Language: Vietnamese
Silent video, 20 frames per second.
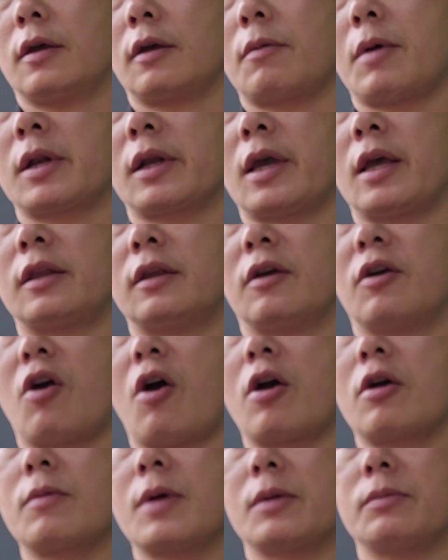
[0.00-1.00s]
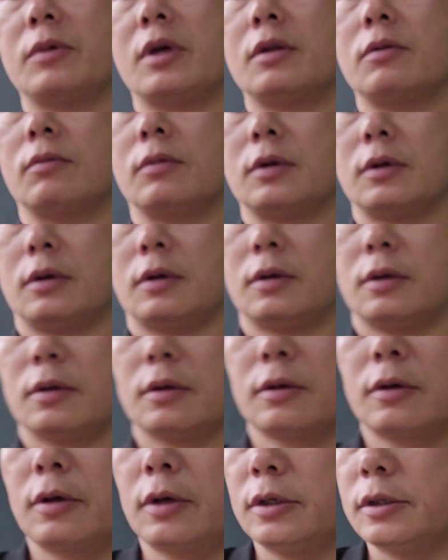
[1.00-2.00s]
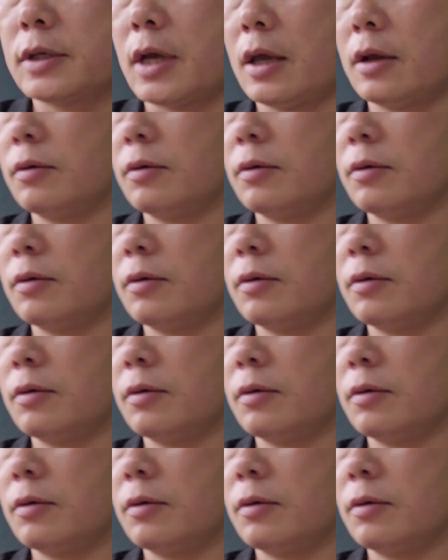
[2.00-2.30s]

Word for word: các bạn nghe tiếng gõ các bạn biết đúng không ạ kỳ dày